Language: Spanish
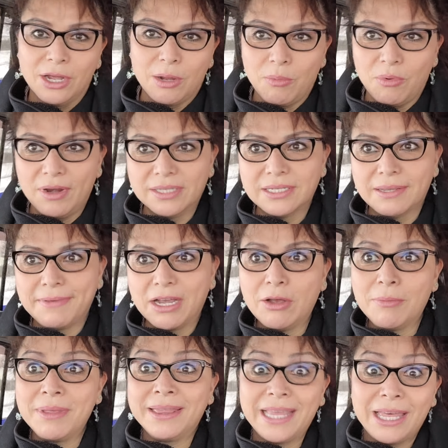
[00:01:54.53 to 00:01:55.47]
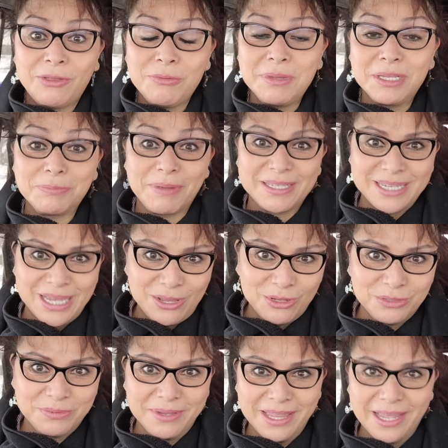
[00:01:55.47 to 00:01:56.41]
Como les había comentado en mis
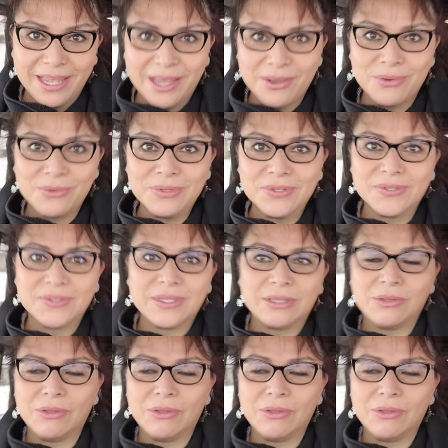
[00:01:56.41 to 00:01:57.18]
pasados videos,